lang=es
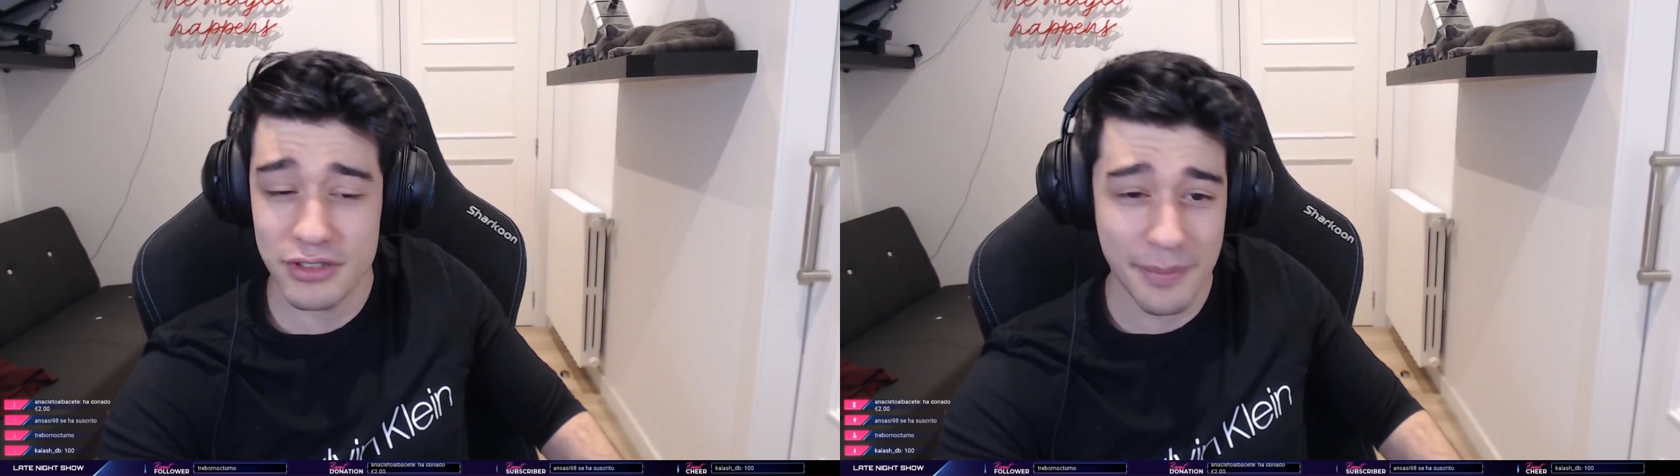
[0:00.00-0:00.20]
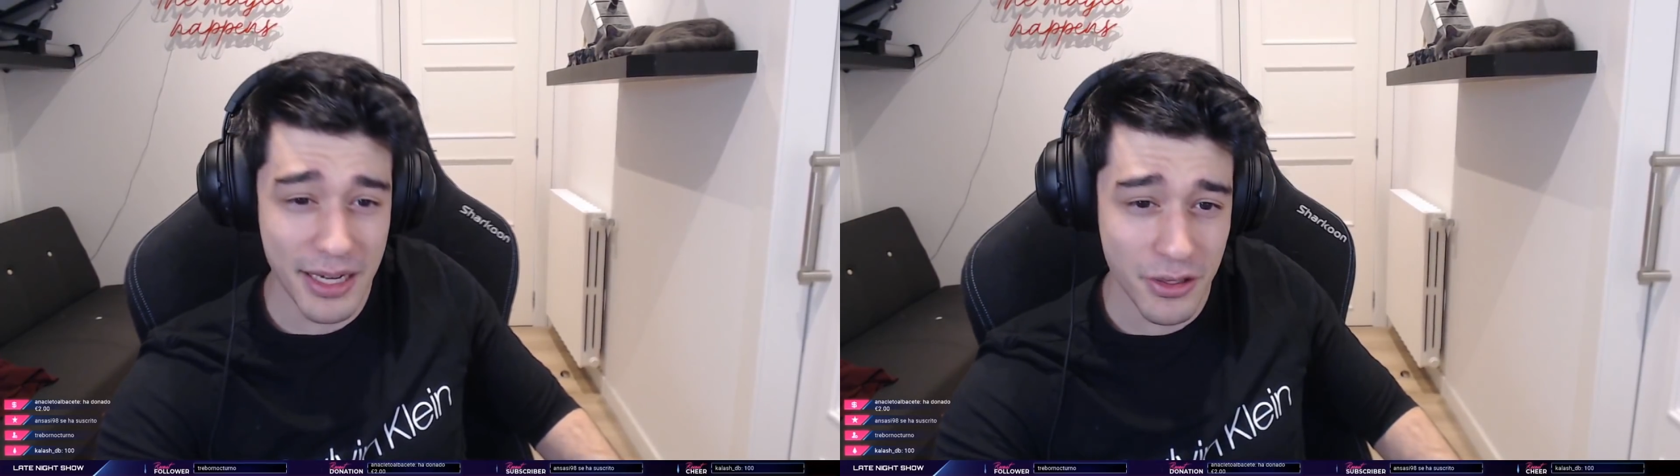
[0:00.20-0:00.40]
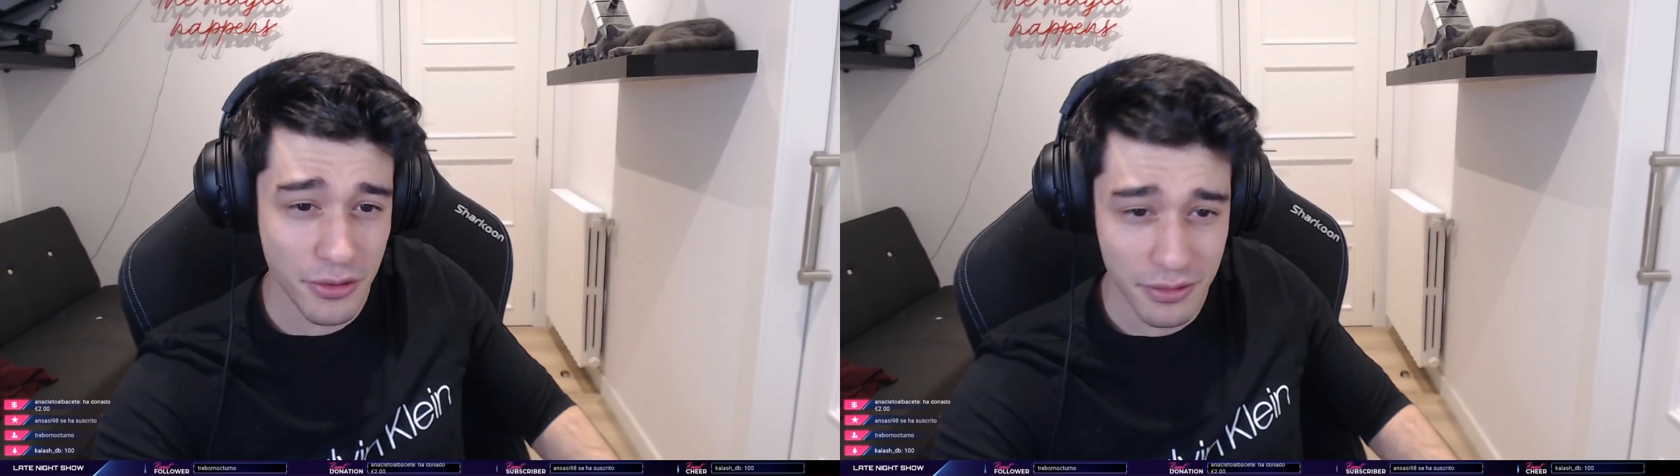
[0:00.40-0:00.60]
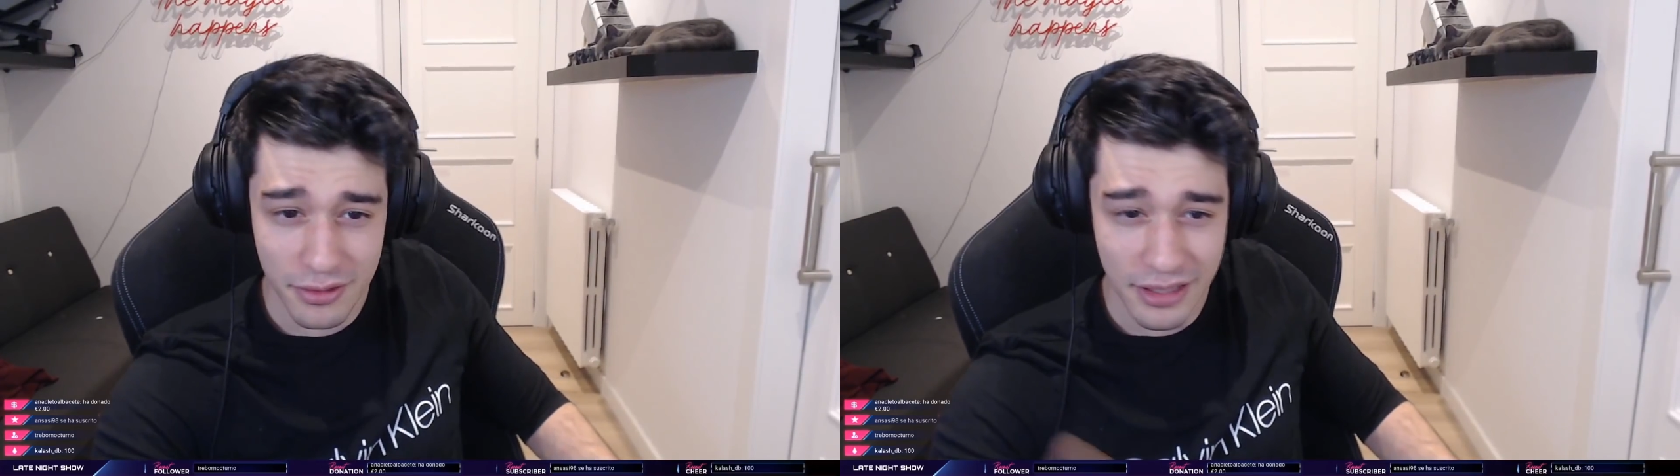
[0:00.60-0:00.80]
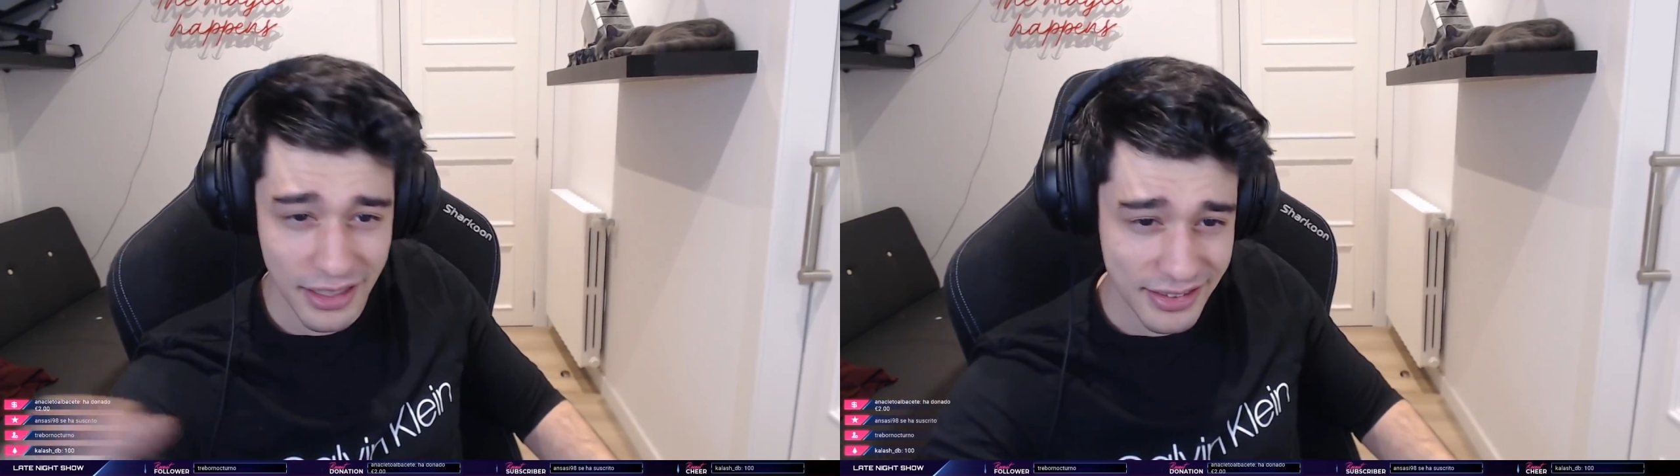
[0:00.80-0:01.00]
temario
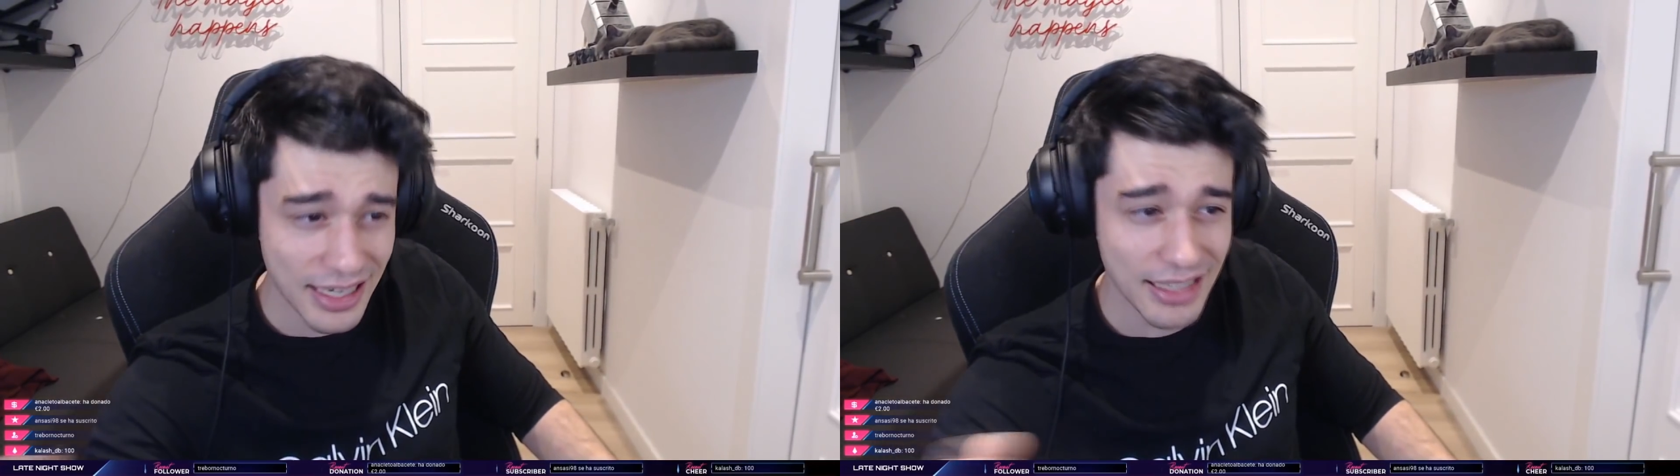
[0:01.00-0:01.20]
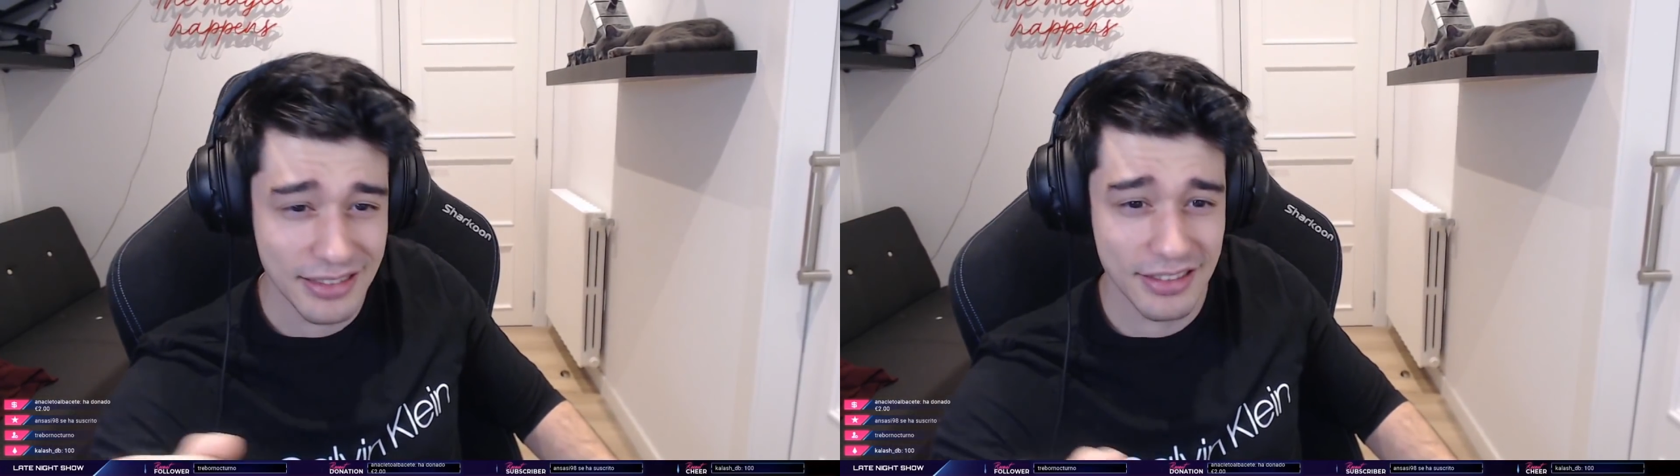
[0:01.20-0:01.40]
y sales